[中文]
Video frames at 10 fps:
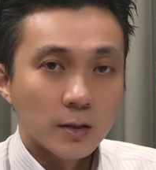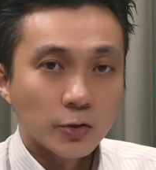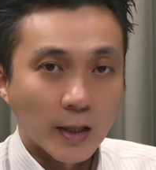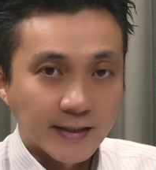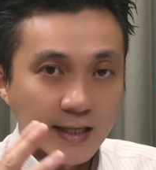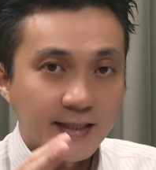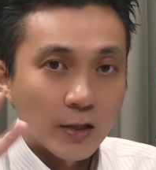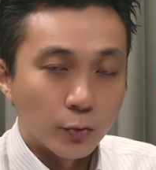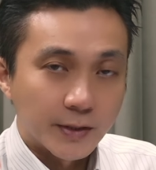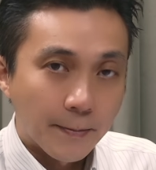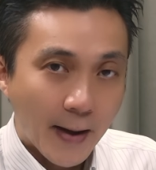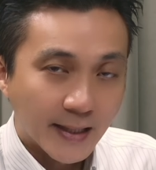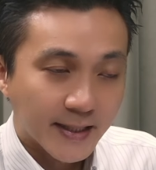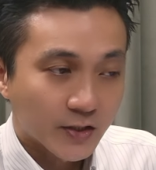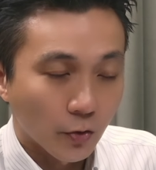赚三千五千
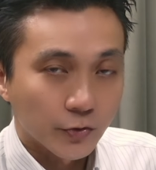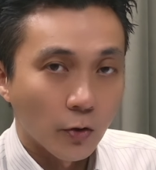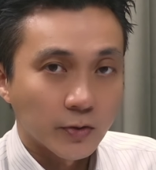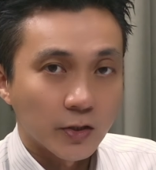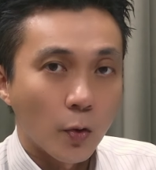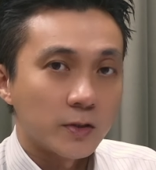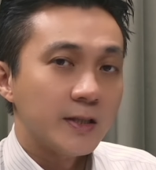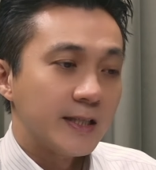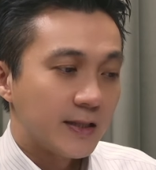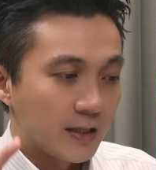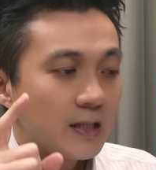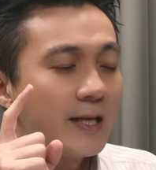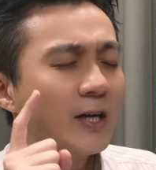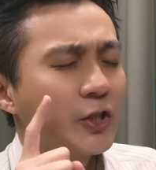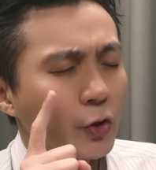八千这种东西，或者你你你你
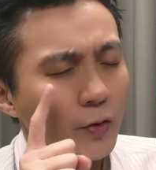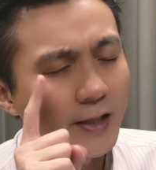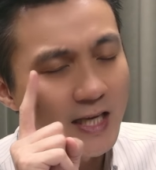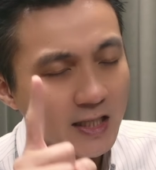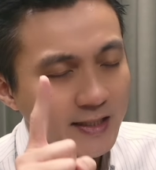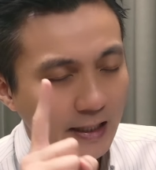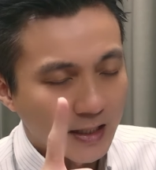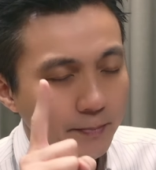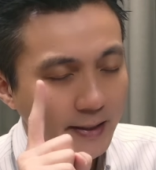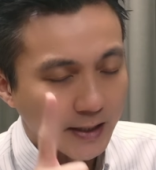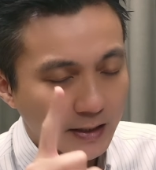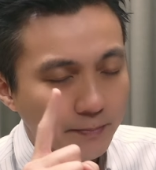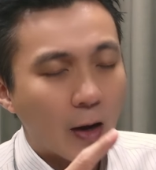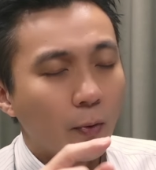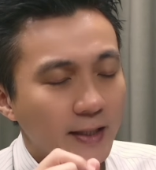要求那个一涨停板涨停
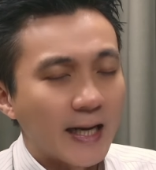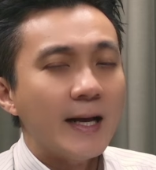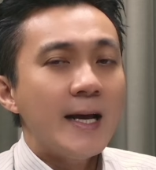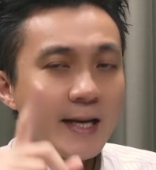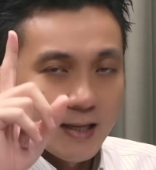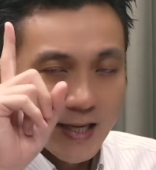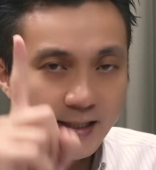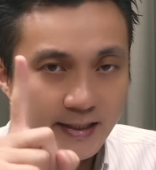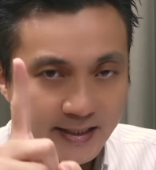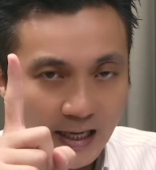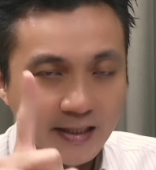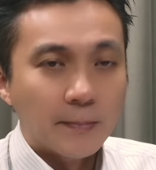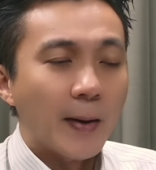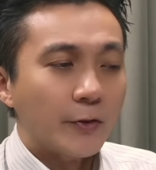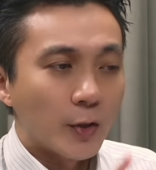板，我跟你讲，一根涨
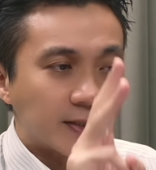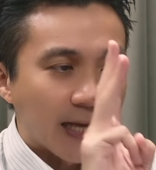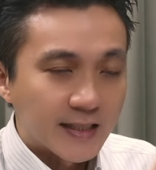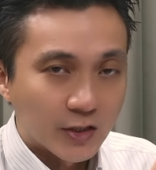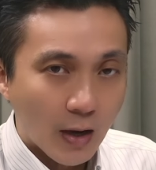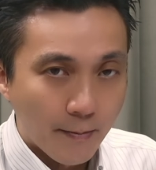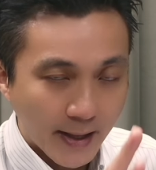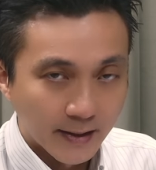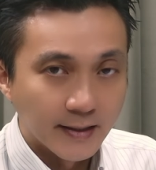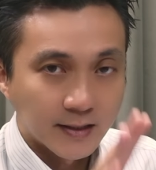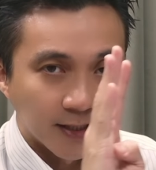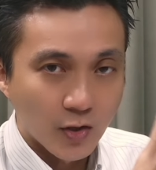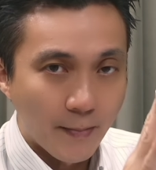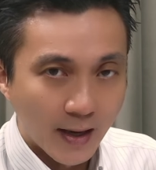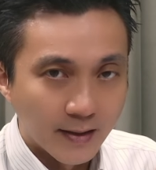停板对三十万买的人、四十
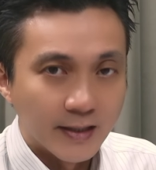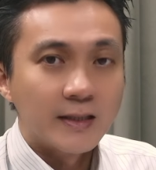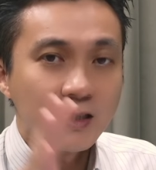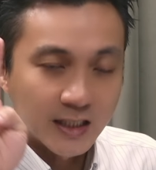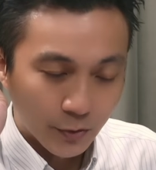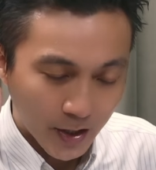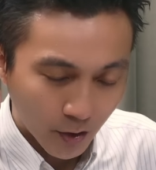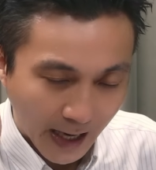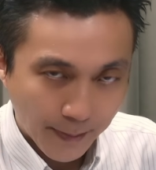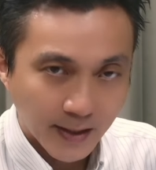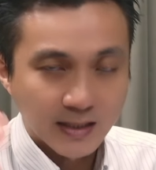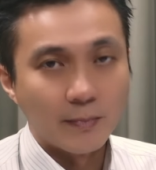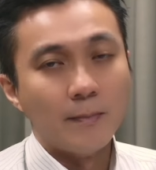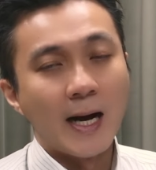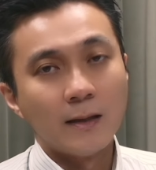万买的人，请问有改变什
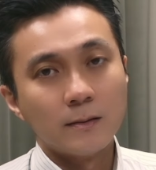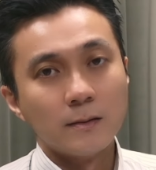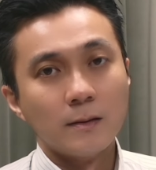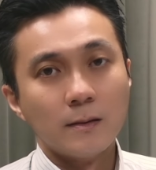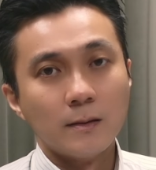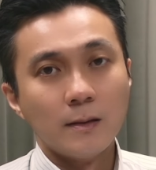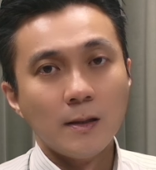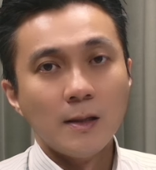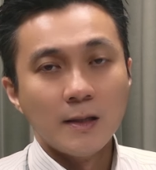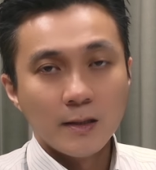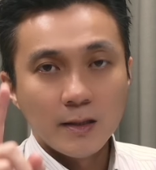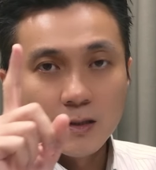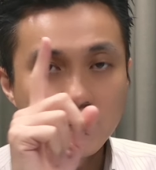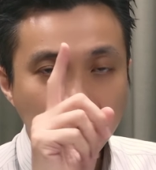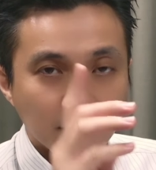么吗？
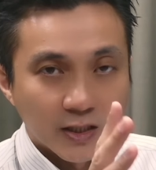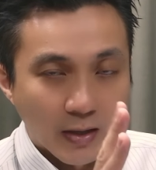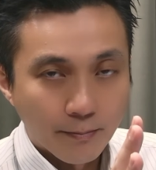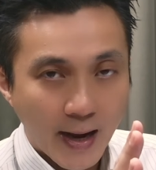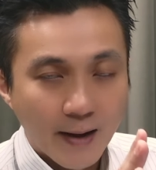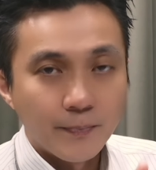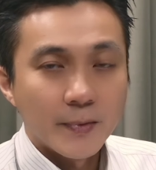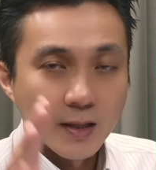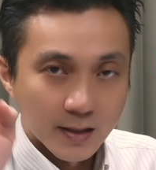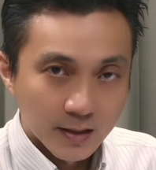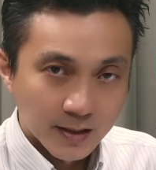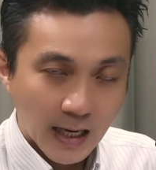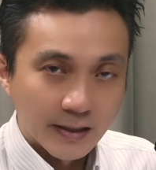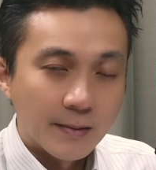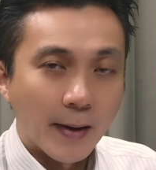四十万买
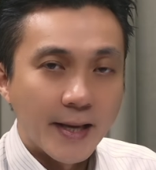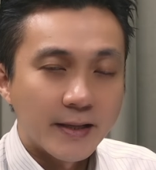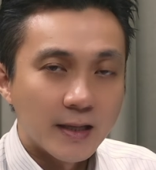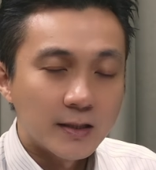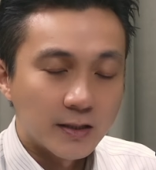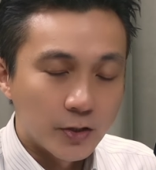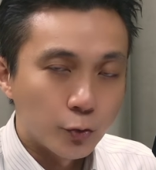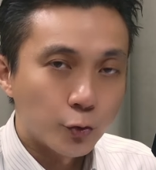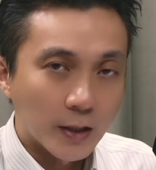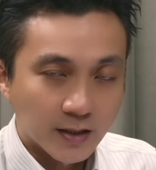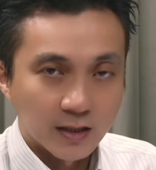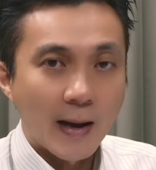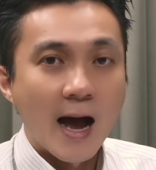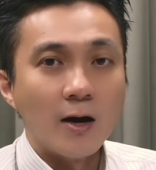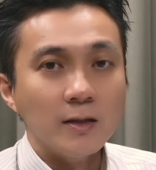涨停板一根，十足赚十
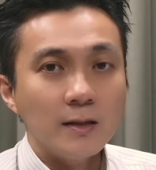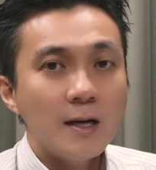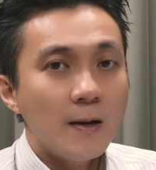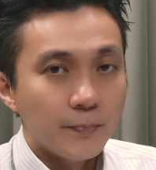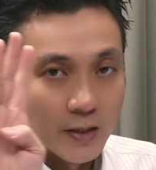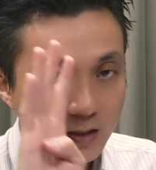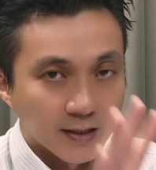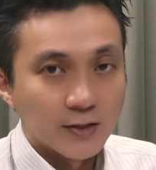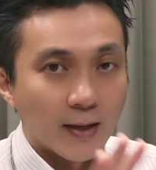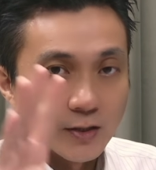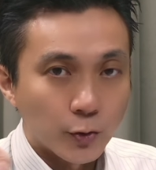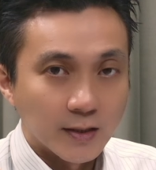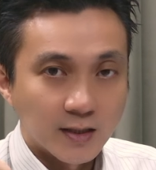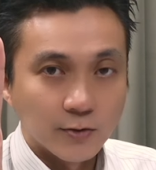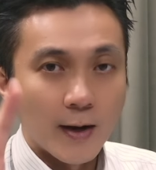趴好了，你四十万赚
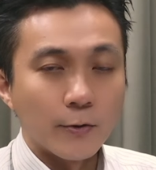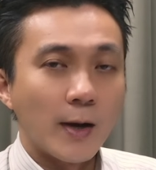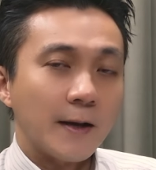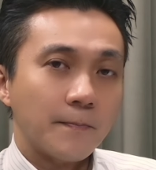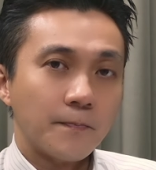四万块，